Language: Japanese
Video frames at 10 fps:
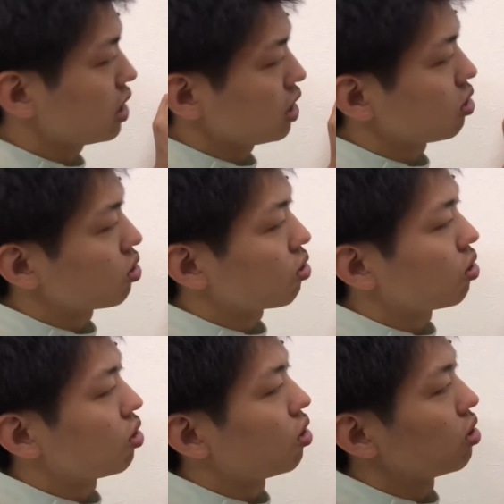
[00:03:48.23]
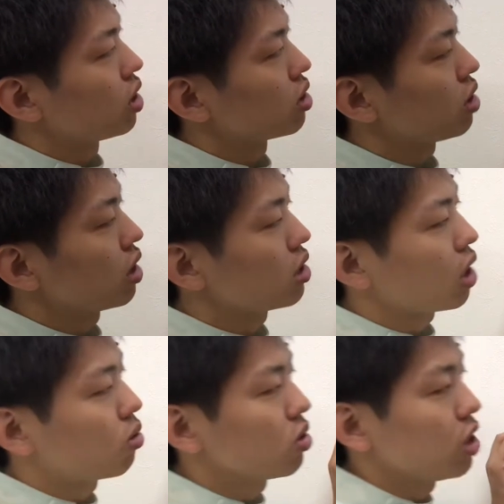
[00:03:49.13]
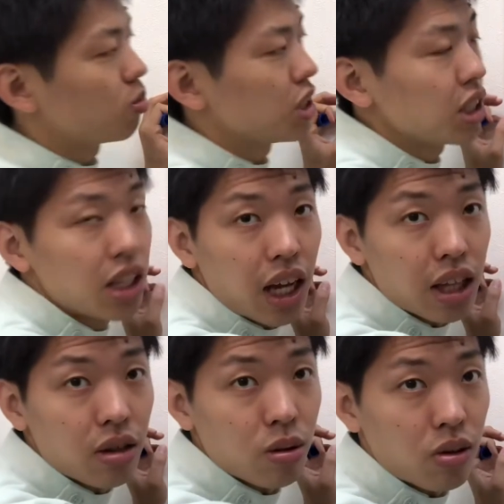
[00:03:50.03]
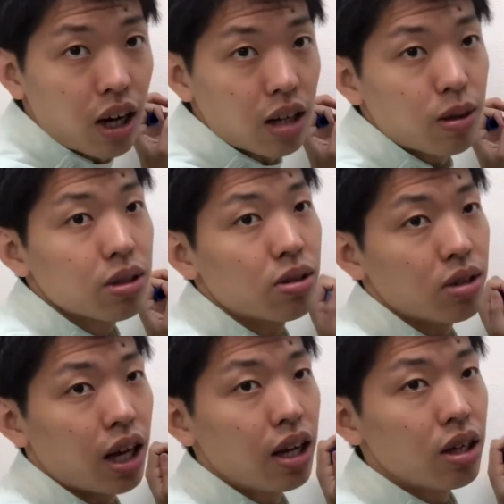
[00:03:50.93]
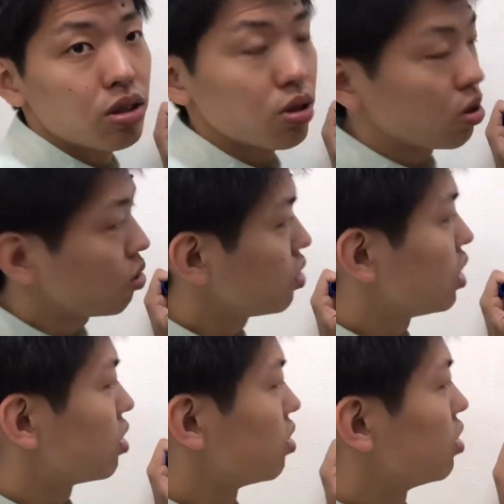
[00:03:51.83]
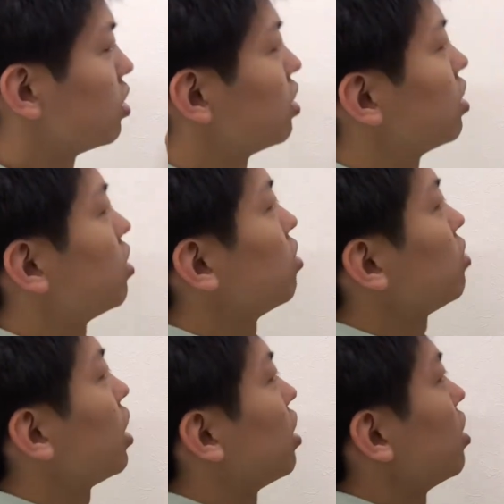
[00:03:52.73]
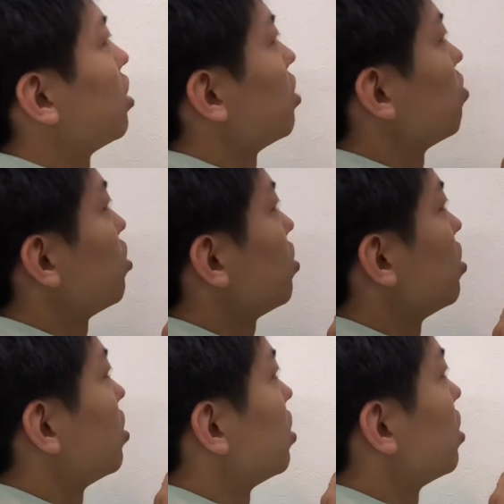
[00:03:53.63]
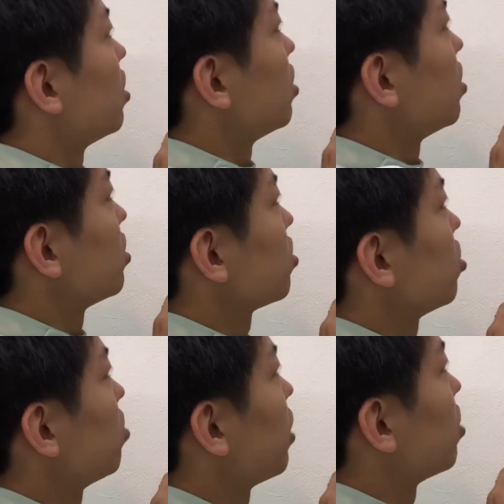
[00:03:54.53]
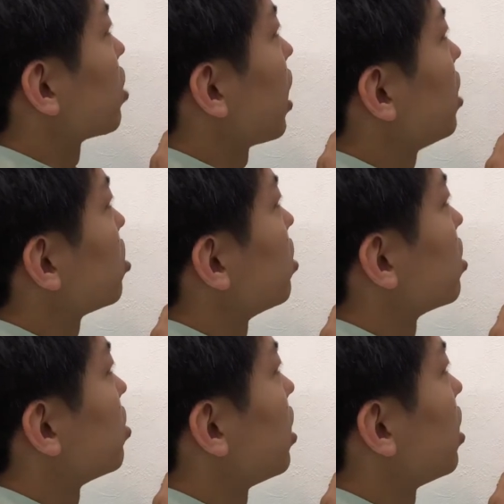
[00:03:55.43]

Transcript: 自費のところですね石膏製でも自費でやってるとこがありますのでそういうとこに行くでもうその場の対処です